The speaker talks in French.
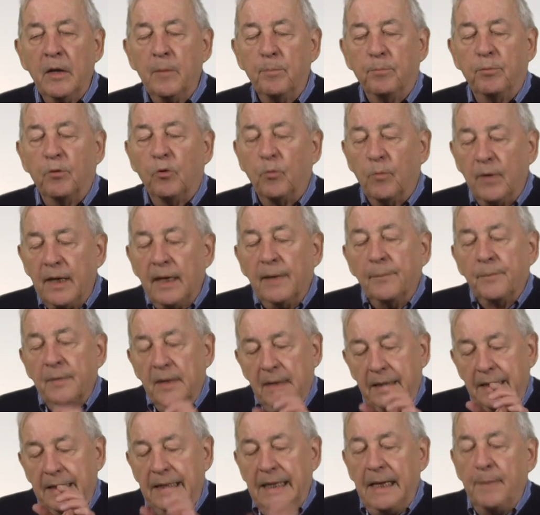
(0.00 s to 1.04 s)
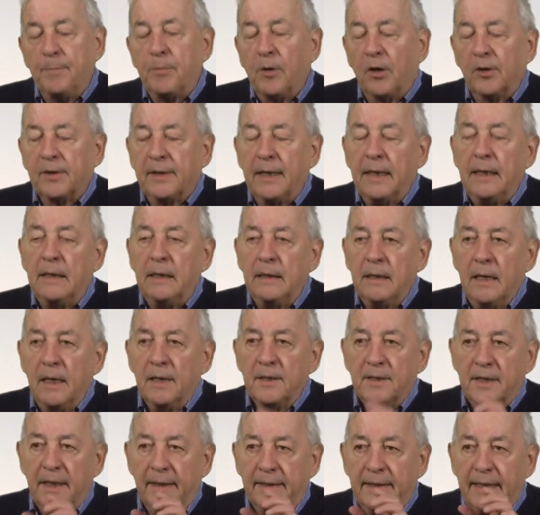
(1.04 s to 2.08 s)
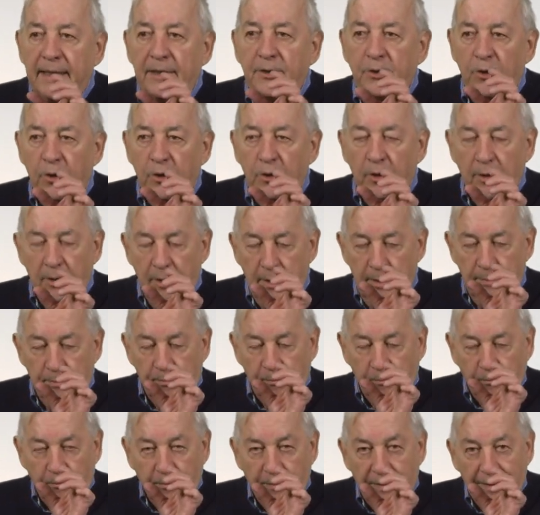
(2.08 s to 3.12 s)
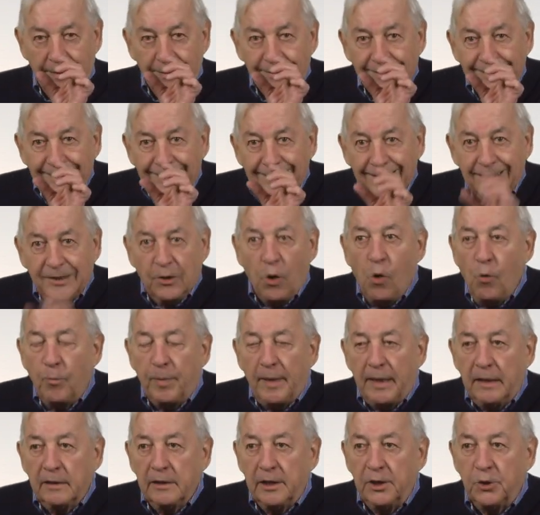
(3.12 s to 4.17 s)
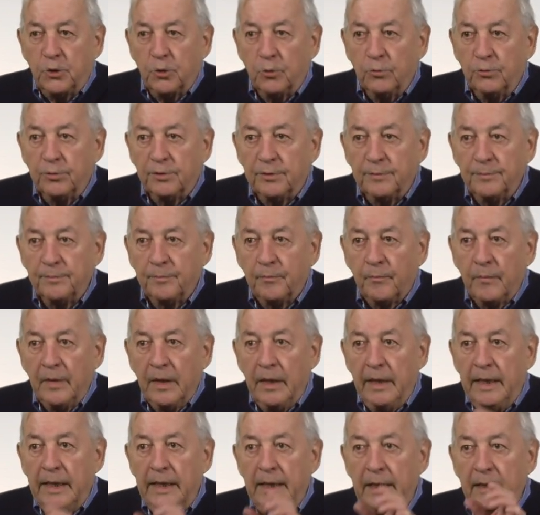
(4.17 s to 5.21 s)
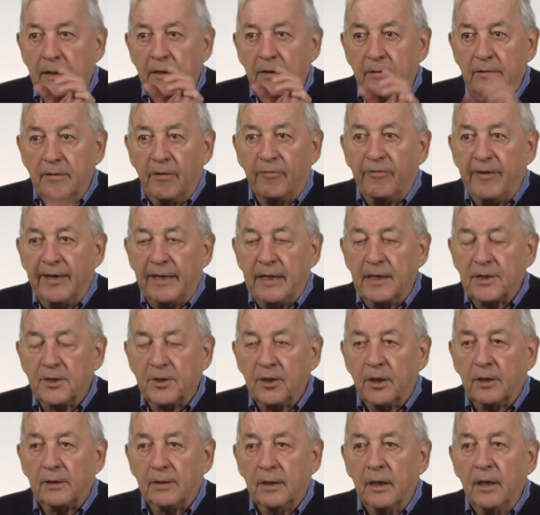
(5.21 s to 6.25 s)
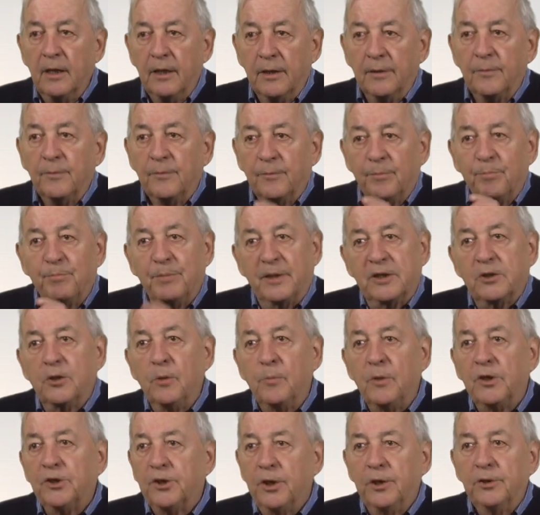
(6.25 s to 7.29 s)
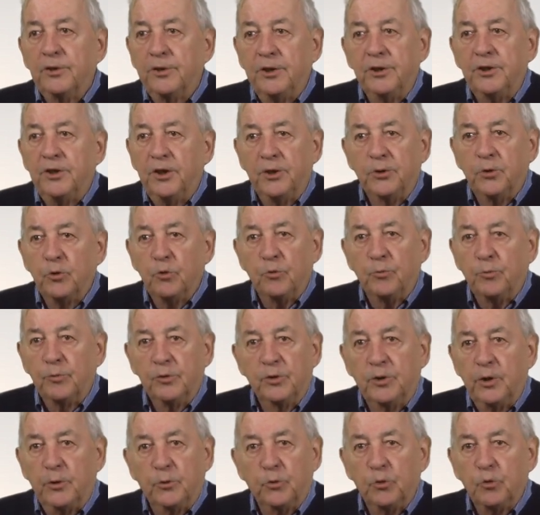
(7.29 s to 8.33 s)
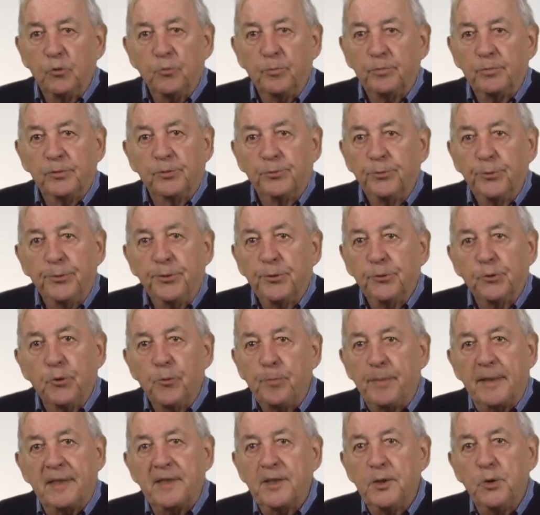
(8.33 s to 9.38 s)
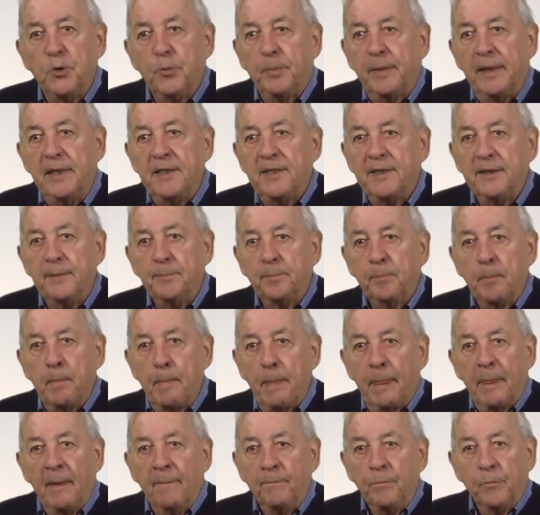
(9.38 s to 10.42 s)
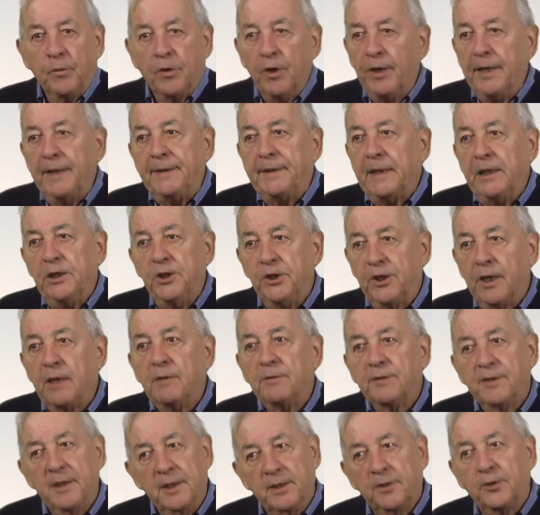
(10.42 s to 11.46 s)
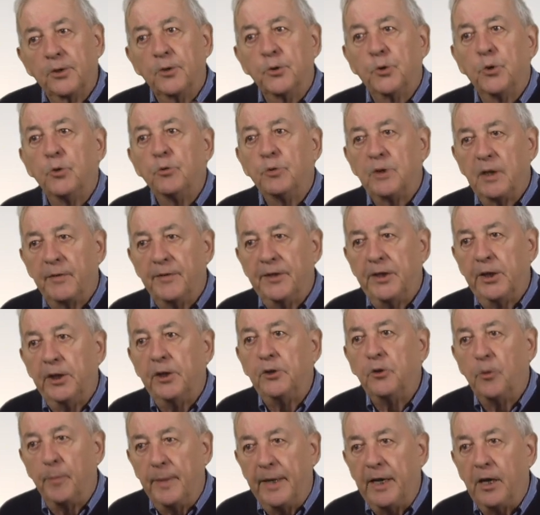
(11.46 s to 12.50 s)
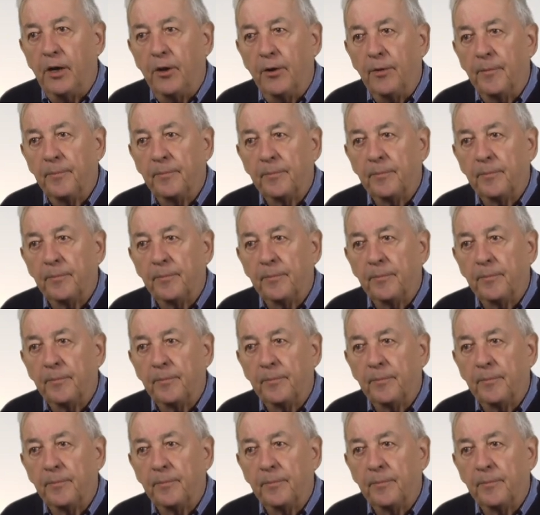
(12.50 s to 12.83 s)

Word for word: pour moi, l'important, c'était de comprendre des choses et de, faire en sorte, parce que moi, je suis toujours parti du principe que l'intelligence, c'est ce que Dieu nous avait donné de meilleur.